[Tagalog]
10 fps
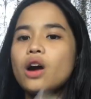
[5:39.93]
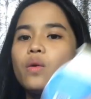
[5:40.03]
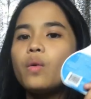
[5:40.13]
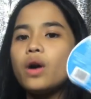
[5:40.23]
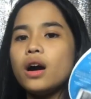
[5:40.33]

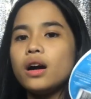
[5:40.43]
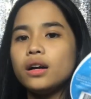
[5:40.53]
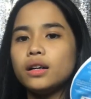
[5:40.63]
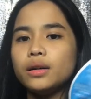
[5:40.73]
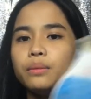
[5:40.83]
Aqua
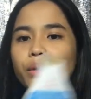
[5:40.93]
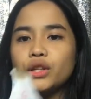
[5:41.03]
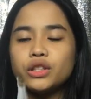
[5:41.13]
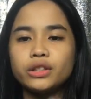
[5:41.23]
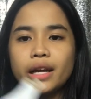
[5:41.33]

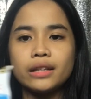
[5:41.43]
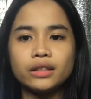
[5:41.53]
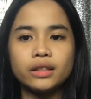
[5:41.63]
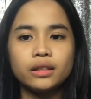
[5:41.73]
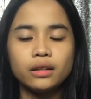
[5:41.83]

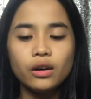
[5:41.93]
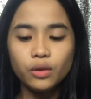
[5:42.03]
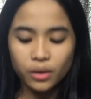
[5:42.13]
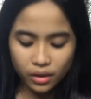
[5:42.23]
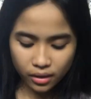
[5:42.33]
Moisturizer.
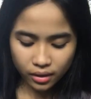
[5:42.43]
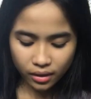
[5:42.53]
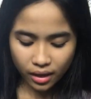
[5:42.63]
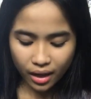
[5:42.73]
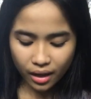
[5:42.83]
Oh!
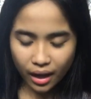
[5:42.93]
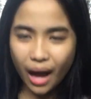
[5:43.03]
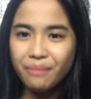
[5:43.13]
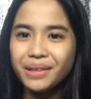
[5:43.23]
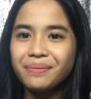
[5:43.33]

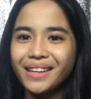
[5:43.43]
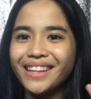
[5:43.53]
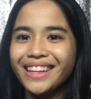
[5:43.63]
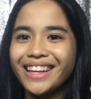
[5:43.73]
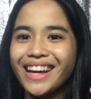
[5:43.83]
Apat
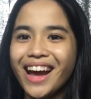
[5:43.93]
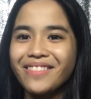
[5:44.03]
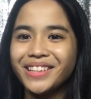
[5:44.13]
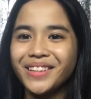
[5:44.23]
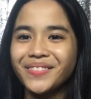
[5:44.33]
pala yung
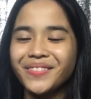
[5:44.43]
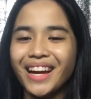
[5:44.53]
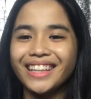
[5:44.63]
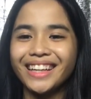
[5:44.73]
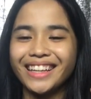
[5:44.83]
ginagamit kong
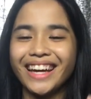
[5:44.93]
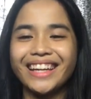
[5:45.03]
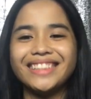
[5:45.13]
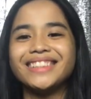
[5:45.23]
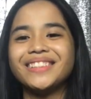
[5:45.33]
product,
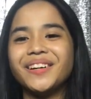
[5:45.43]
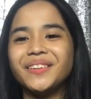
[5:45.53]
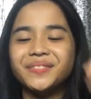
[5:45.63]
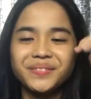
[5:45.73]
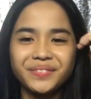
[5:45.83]
guys.
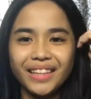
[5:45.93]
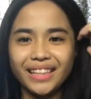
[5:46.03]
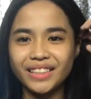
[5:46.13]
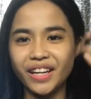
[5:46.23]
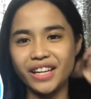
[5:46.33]
So,
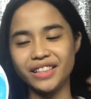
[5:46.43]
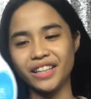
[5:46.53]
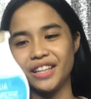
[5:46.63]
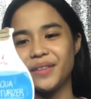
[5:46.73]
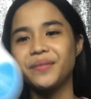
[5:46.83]
sorry,
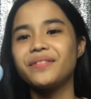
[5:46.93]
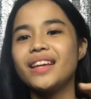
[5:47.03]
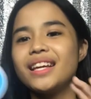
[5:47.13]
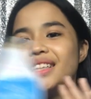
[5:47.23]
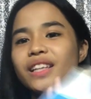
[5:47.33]
sorry.
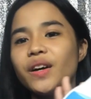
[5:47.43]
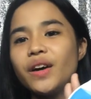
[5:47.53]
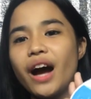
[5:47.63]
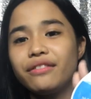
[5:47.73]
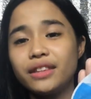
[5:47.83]
So,
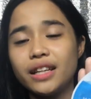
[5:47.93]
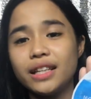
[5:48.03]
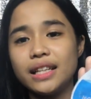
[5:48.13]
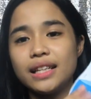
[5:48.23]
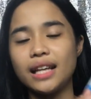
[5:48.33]

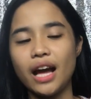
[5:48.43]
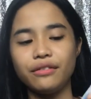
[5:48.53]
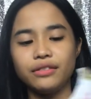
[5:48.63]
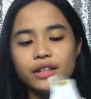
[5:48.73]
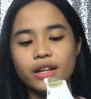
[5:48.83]
after the,
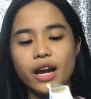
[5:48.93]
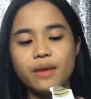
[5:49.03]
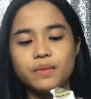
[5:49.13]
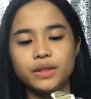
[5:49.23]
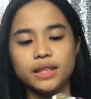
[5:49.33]
after,
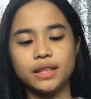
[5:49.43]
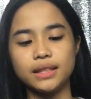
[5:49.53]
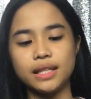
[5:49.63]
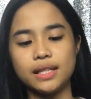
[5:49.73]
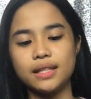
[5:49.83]
I'm
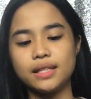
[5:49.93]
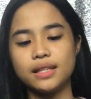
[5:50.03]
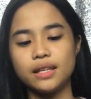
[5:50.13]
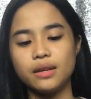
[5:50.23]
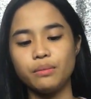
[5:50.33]
using this
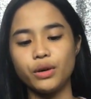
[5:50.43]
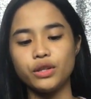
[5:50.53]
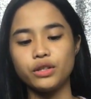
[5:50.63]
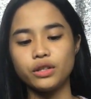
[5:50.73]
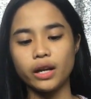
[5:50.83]

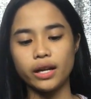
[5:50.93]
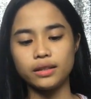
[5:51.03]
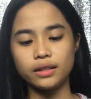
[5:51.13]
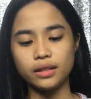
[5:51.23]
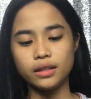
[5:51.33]

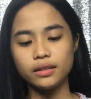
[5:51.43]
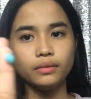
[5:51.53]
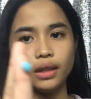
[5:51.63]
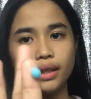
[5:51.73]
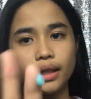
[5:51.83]
moisturizer.
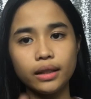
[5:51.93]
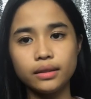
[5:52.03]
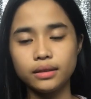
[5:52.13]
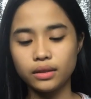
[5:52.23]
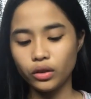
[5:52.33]

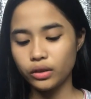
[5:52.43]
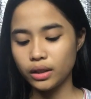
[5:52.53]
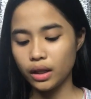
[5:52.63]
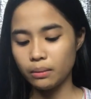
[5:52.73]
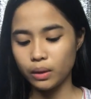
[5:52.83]
And,
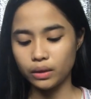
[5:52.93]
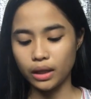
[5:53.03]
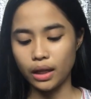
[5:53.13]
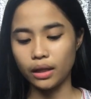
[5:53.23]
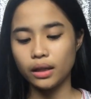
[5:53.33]
konting amount
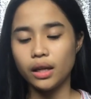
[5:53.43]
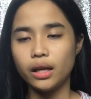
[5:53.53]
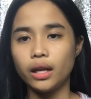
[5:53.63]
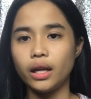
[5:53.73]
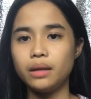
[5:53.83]
lang.
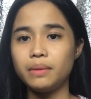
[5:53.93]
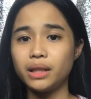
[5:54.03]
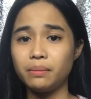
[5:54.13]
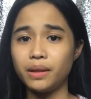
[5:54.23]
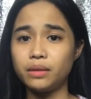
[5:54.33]
And,
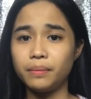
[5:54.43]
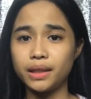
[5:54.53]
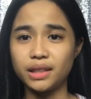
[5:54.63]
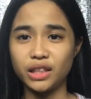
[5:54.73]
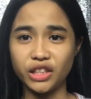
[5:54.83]
matipid
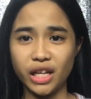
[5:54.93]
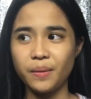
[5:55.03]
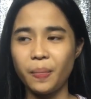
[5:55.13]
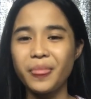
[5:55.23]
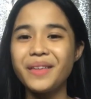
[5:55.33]
pag sa shake.
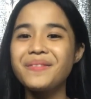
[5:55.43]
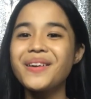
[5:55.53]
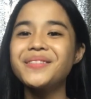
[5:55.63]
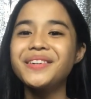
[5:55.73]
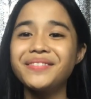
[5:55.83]
Hindi
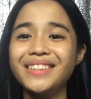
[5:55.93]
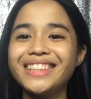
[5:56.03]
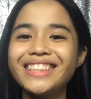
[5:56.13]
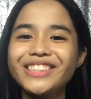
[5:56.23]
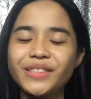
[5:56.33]
pa ako
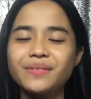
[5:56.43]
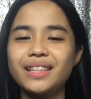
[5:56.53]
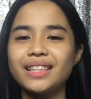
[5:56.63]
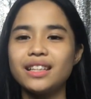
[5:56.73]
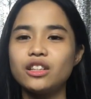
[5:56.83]
bili ng tube
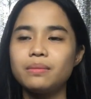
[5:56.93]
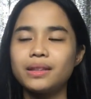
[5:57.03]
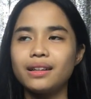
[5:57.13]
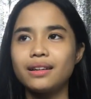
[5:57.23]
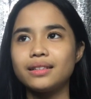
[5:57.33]
kasi hindi ko
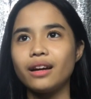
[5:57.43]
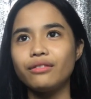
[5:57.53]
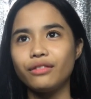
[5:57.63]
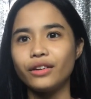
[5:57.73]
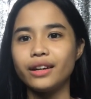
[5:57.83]
pa talaga siya
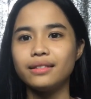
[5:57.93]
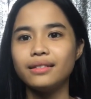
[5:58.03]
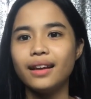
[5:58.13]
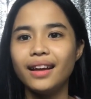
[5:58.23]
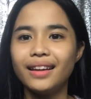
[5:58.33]
afford
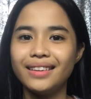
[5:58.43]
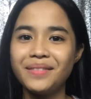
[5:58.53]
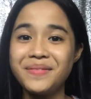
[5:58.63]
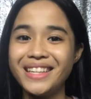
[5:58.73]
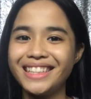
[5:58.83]

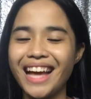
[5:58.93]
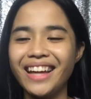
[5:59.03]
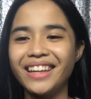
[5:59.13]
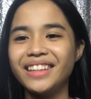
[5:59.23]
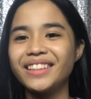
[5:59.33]
ng
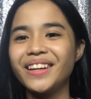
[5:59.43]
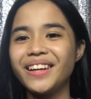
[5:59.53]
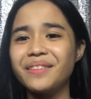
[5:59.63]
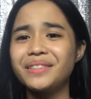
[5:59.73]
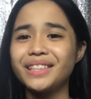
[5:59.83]
misanan.
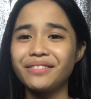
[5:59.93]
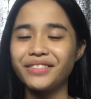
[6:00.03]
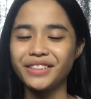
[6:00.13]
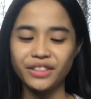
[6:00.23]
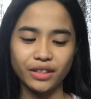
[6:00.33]
Kaya, mas
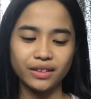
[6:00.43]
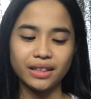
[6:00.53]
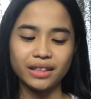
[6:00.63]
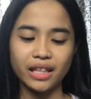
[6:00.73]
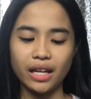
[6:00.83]
afford ko yung
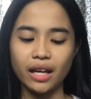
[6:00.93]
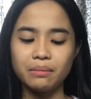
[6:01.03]
sachet.